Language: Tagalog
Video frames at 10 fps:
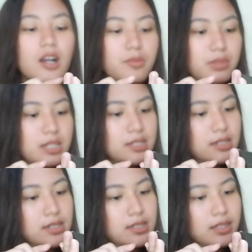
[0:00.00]
Um, this
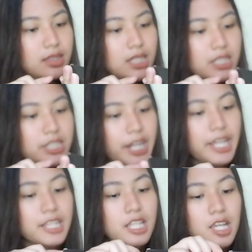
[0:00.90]
is in the
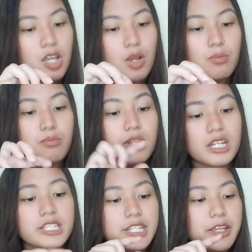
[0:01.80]
shade
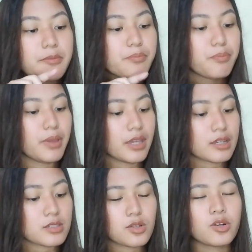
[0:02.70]
Blushing Pink.